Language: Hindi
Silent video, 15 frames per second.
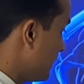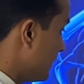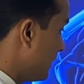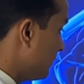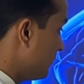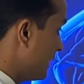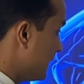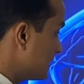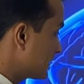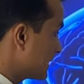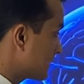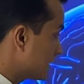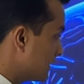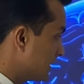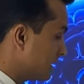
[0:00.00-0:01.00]
हम बात
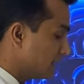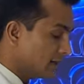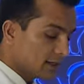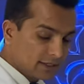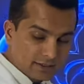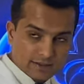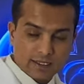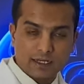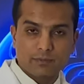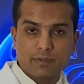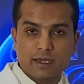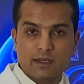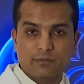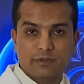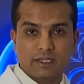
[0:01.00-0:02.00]
करते हैं
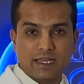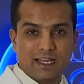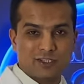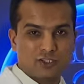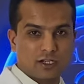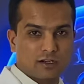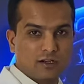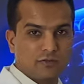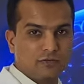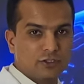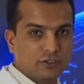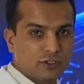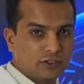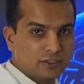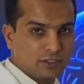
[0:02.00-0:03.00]
सैरीबैलम के एक्सटर्नल
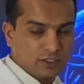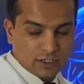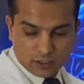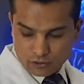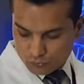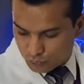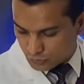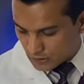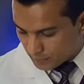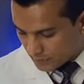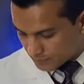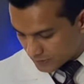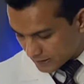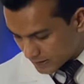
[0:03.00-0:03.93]
फीचर्स की तो जब हम